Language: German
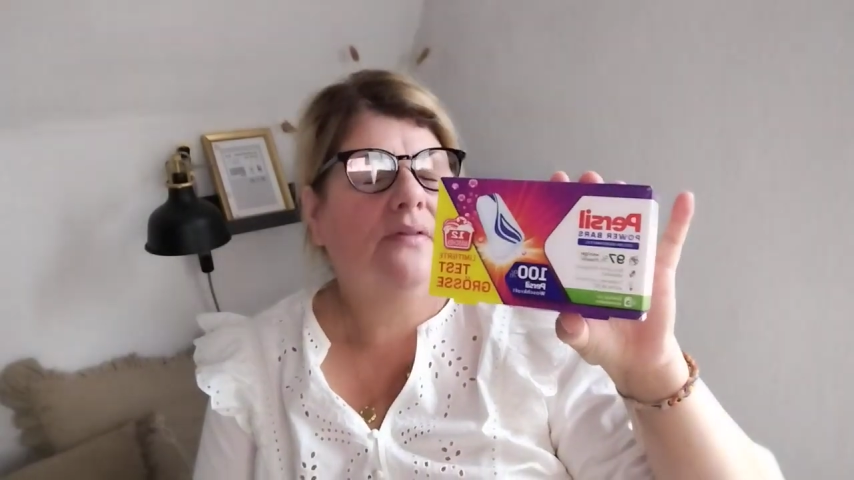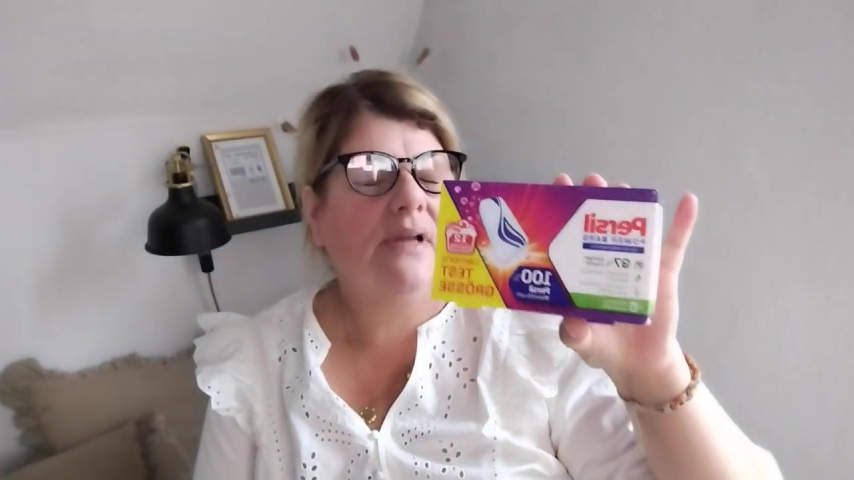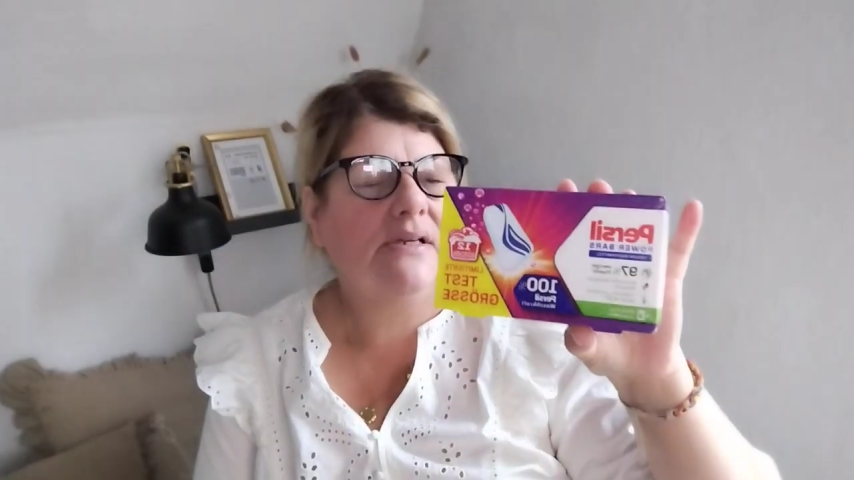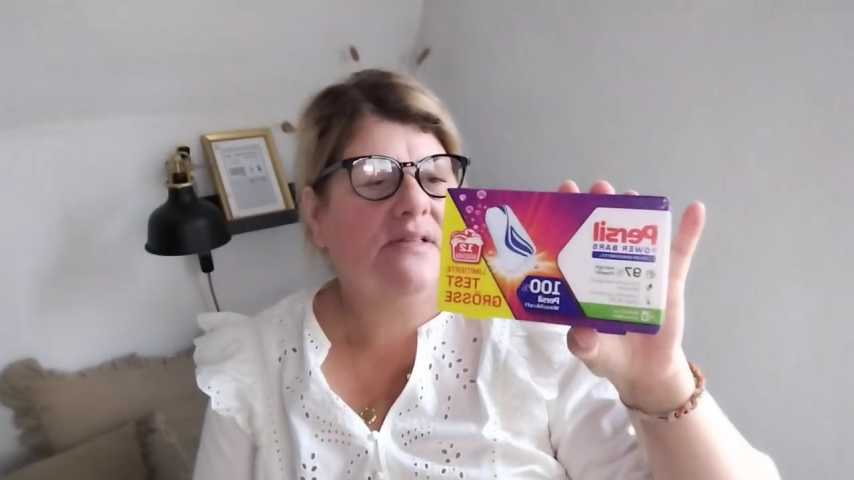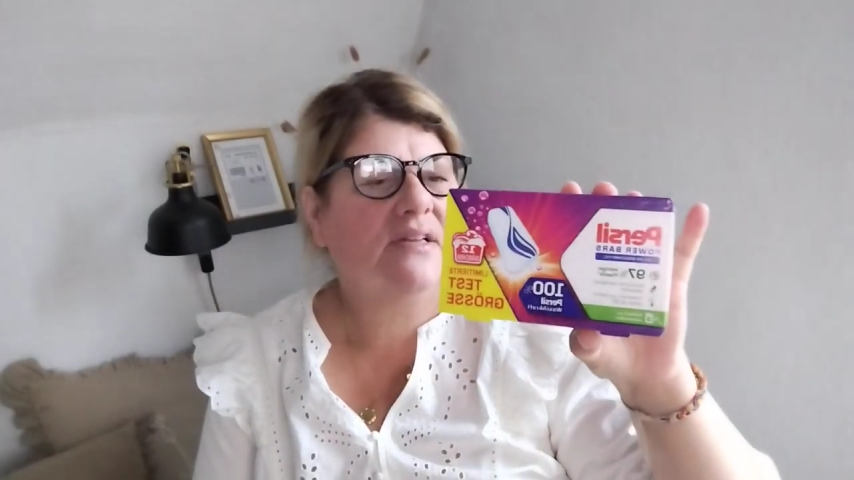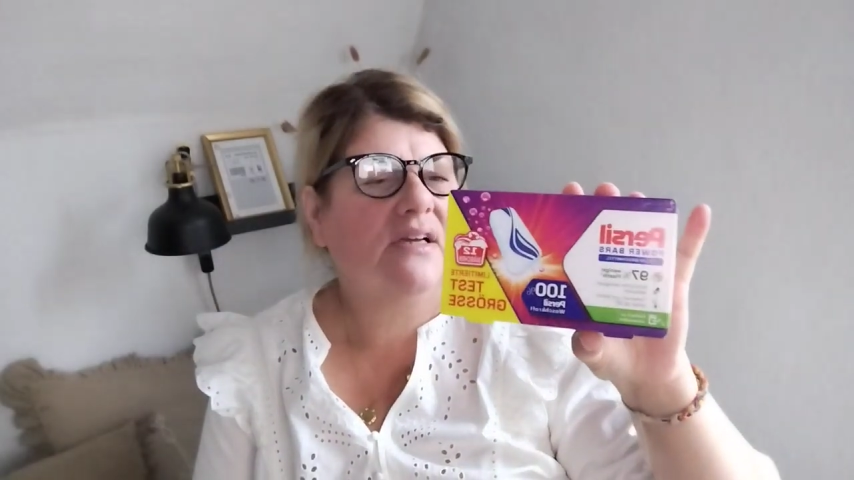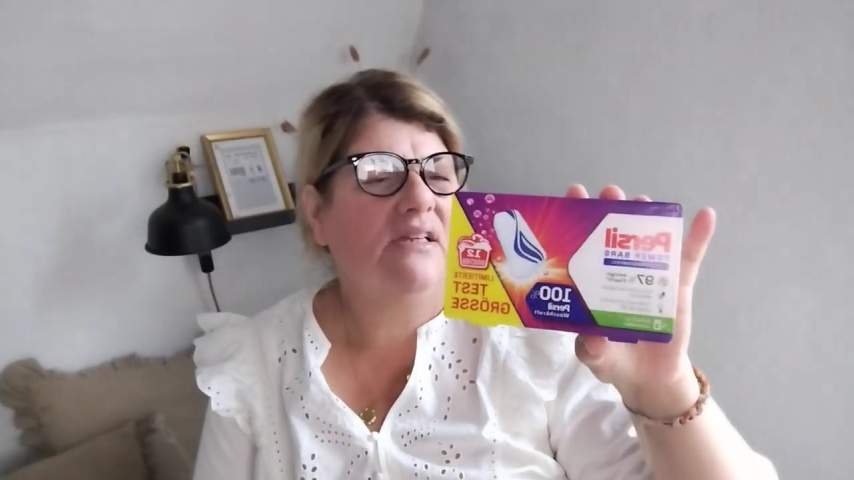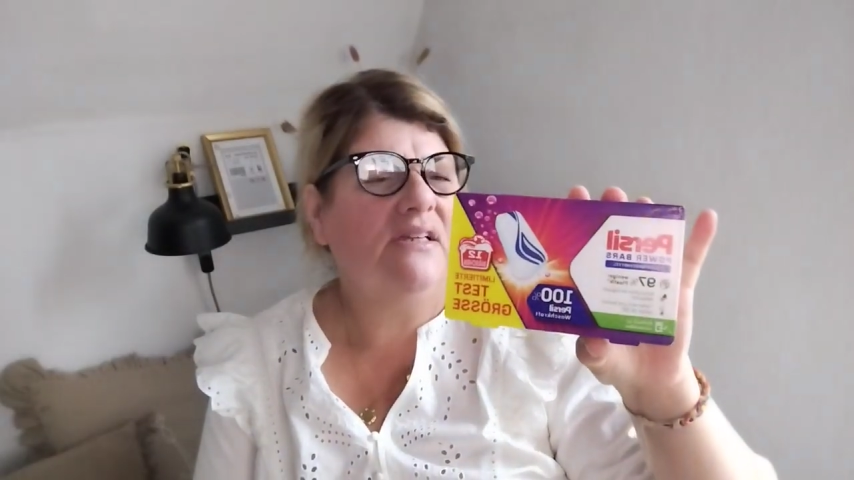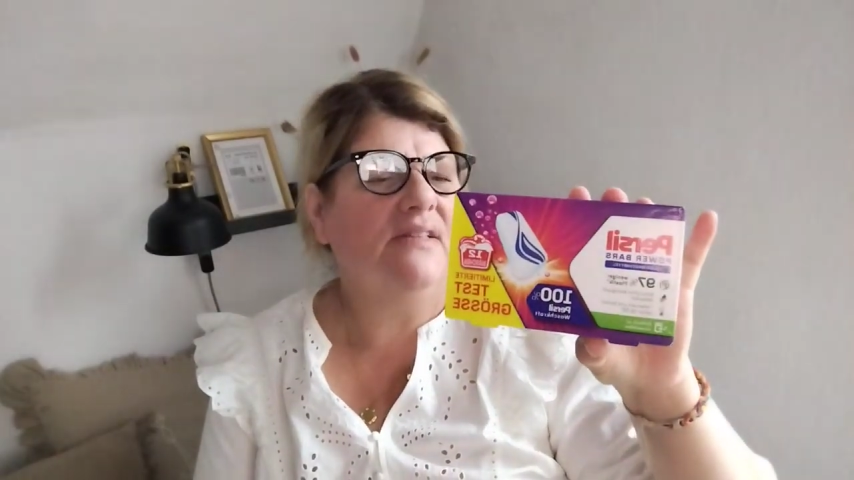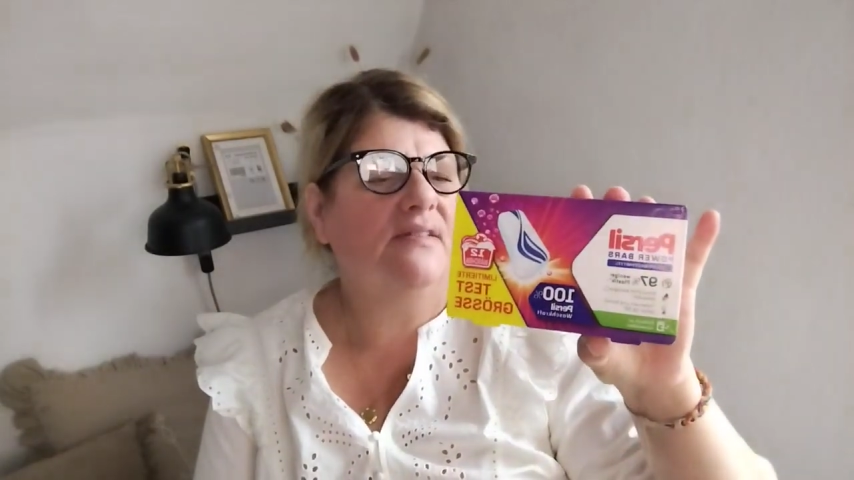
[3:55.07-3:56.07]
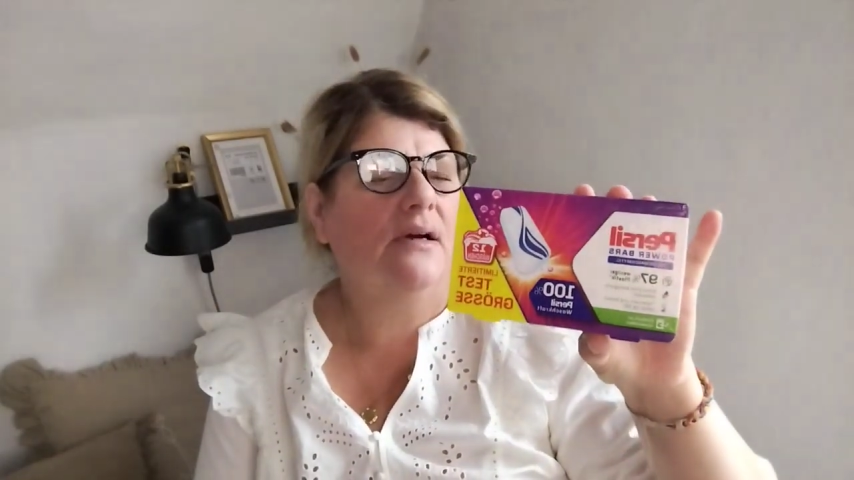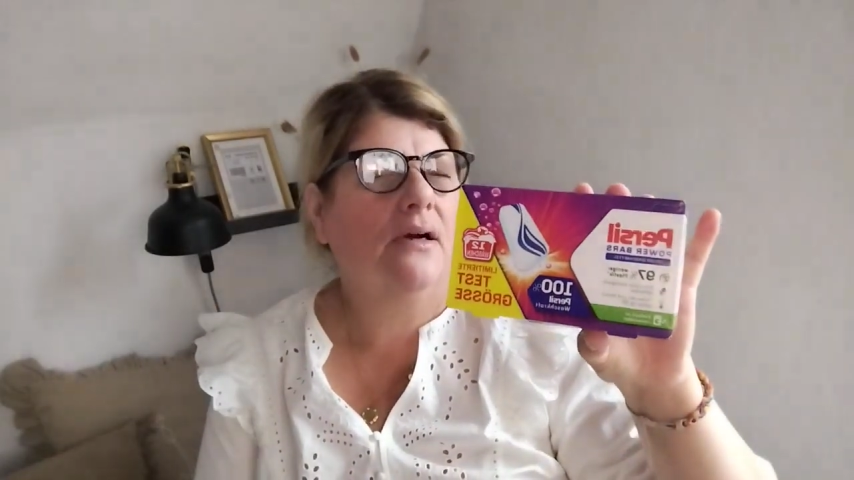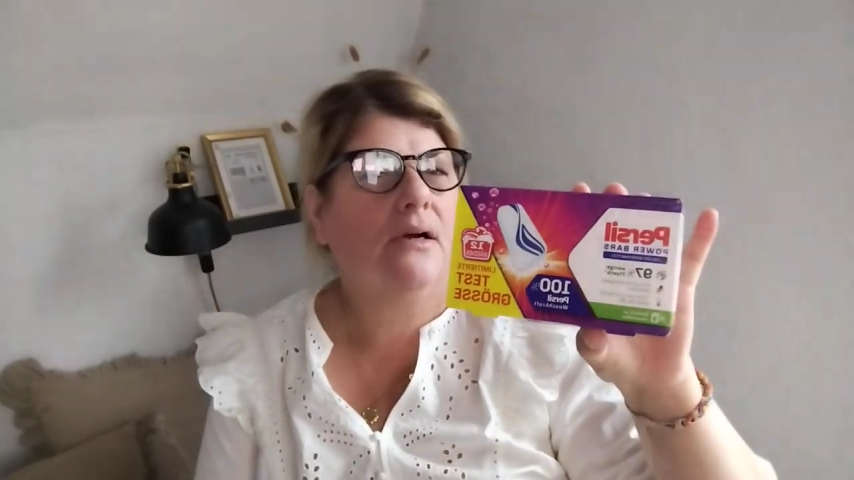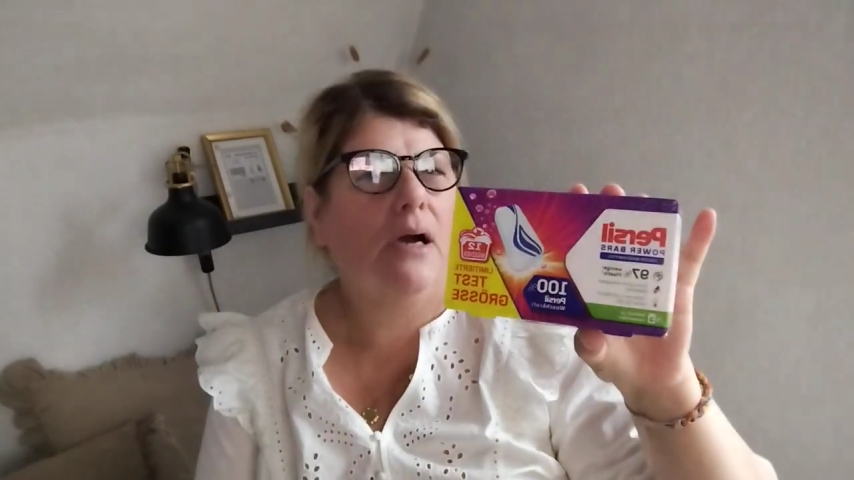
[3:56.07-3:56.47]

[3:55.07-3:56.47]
Nein, das kann ich nicht sagen,